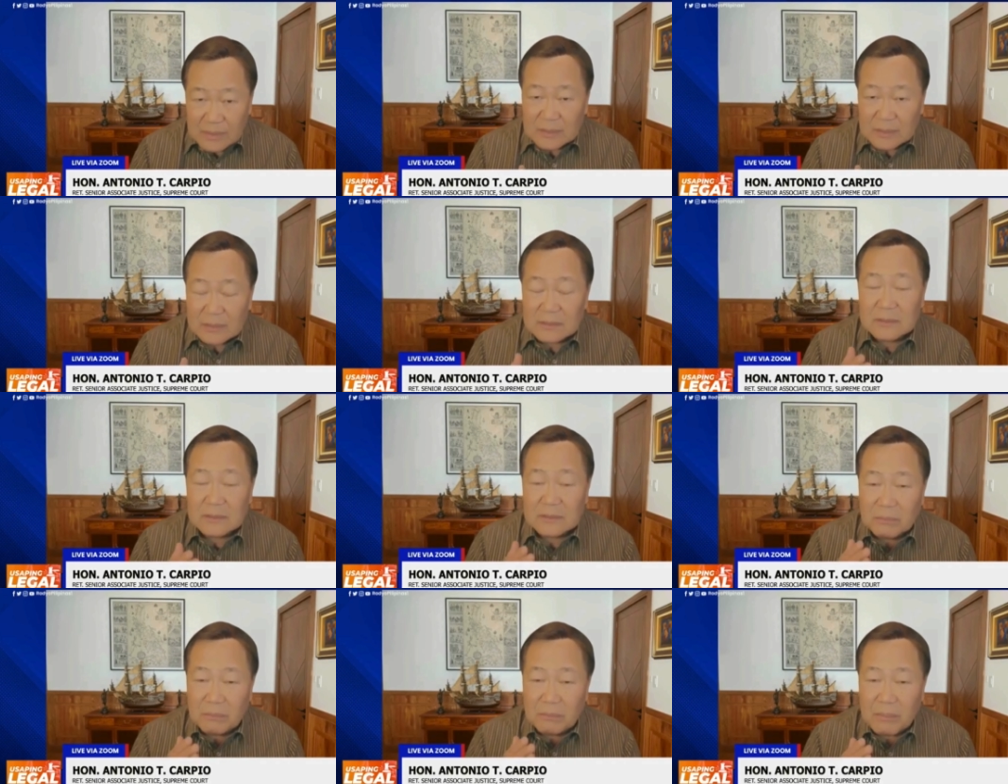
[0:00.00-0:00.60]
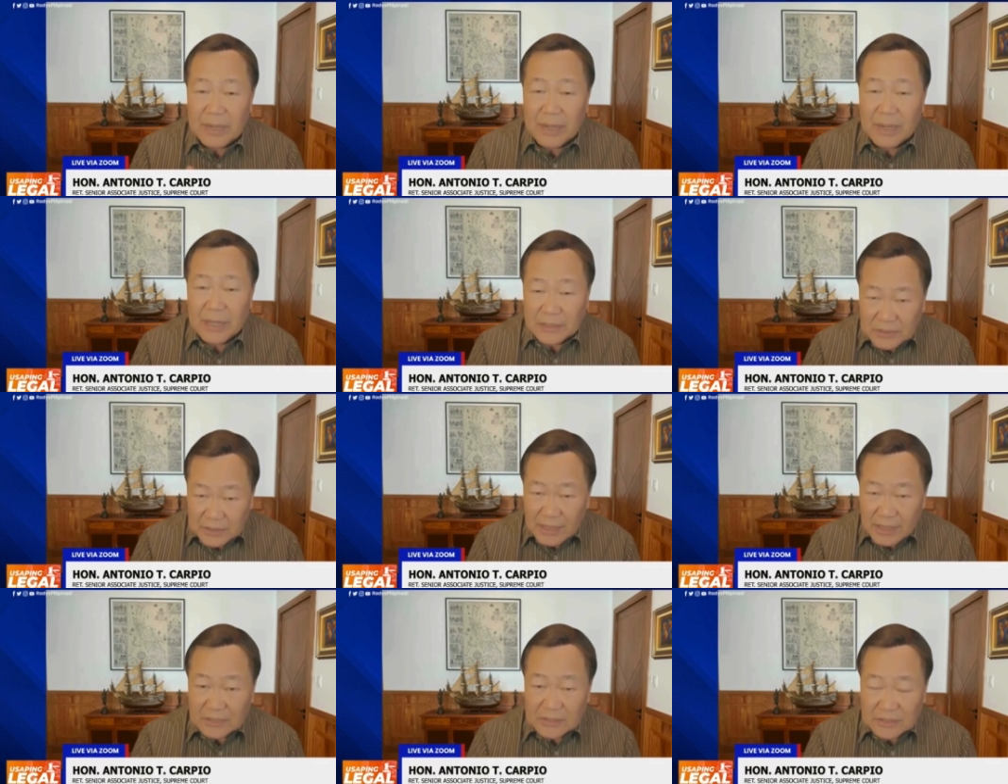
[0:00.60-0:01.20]
Malaysia
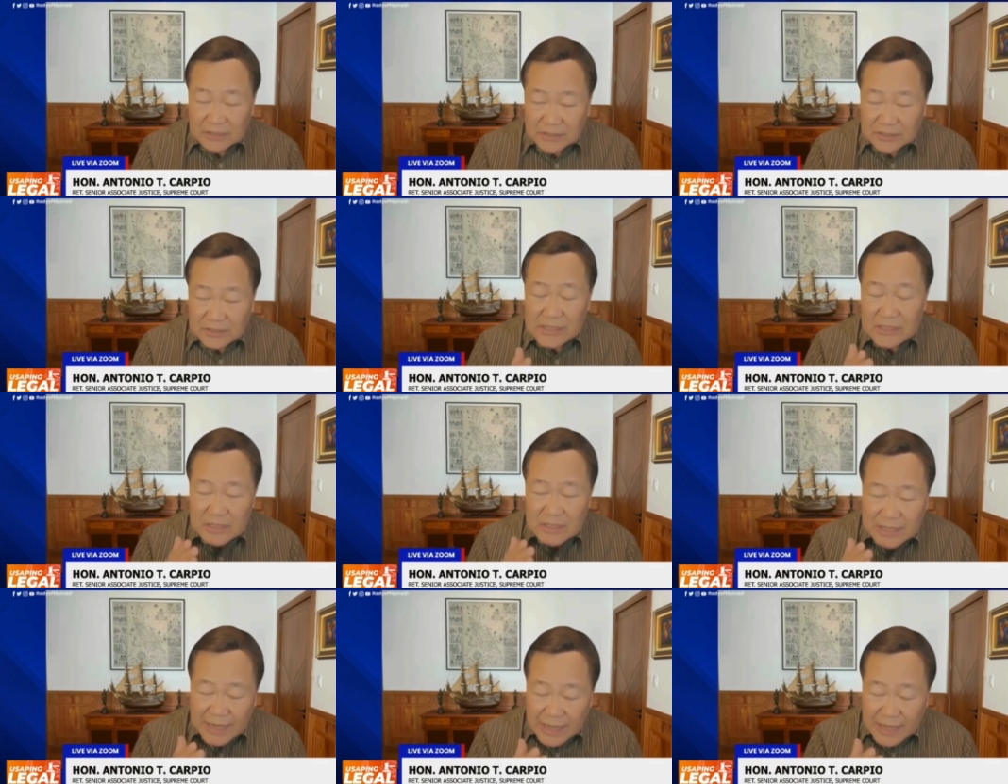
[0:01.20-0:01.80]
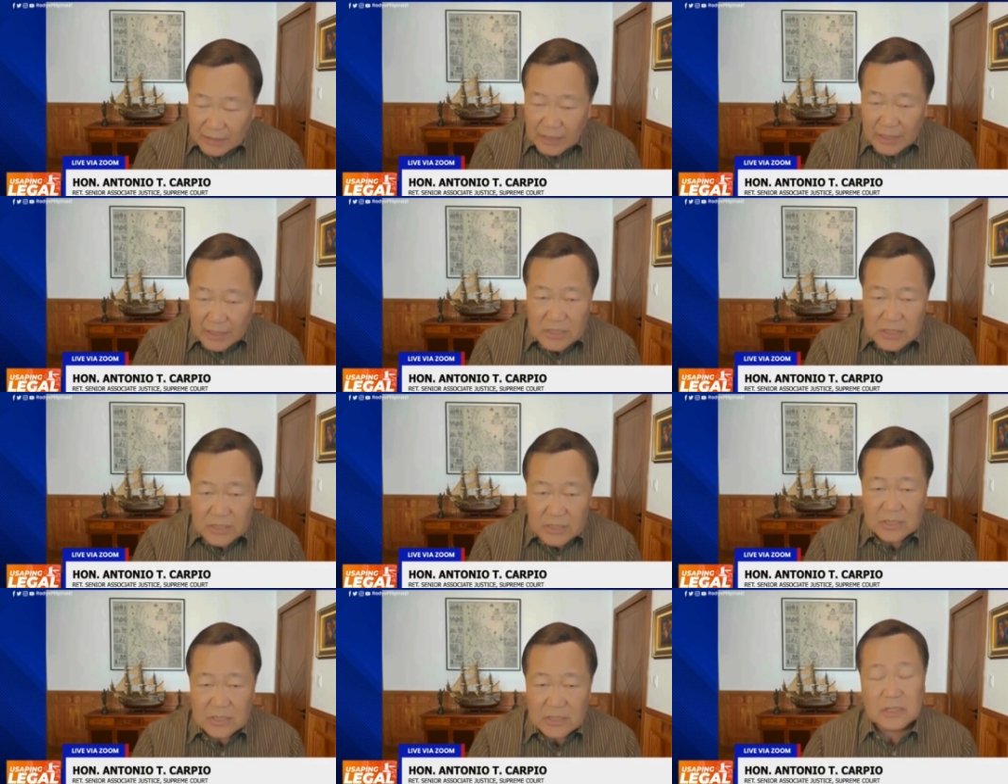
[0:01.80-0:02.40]
still sent its
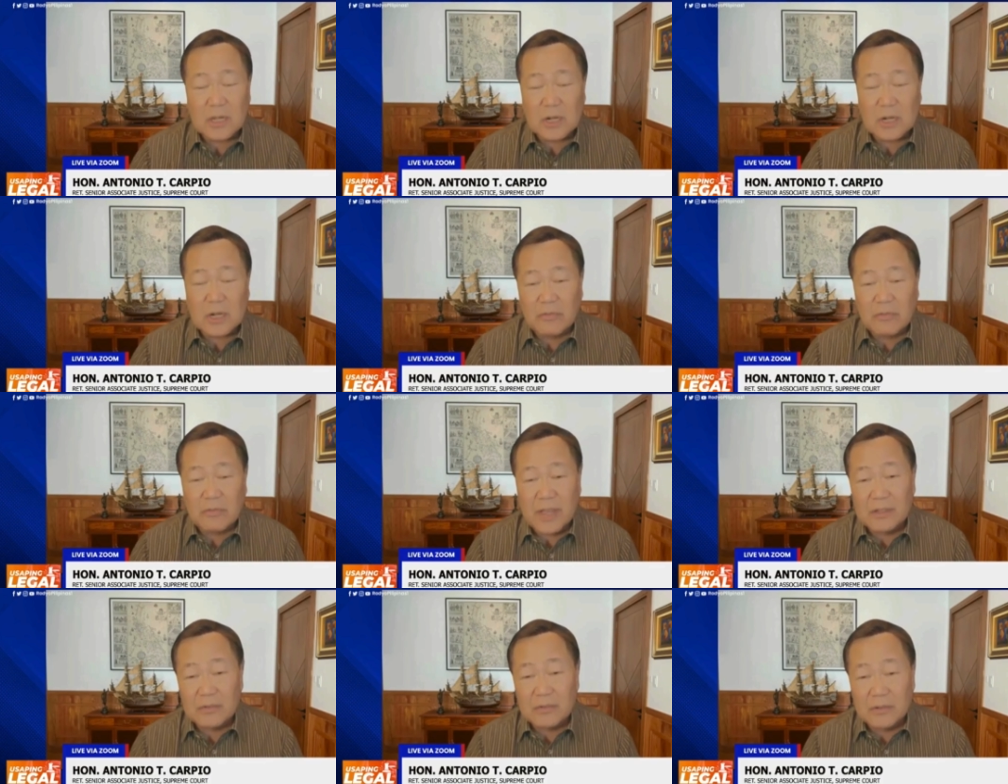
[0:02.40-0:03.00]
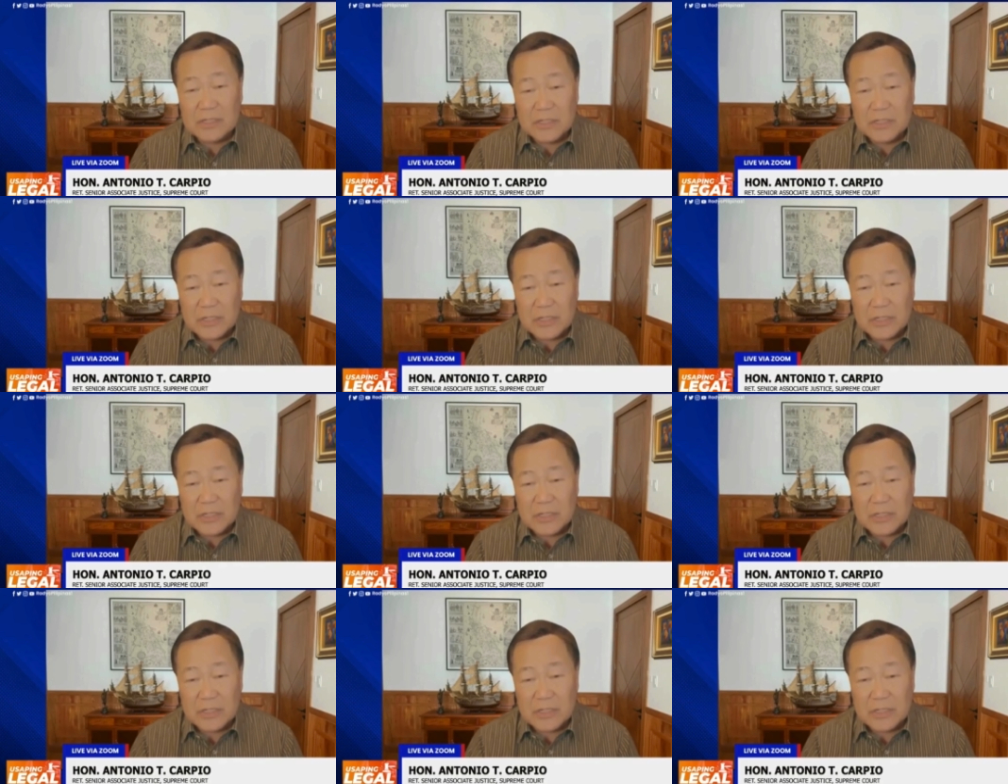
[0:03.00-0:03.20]
survey and drill ship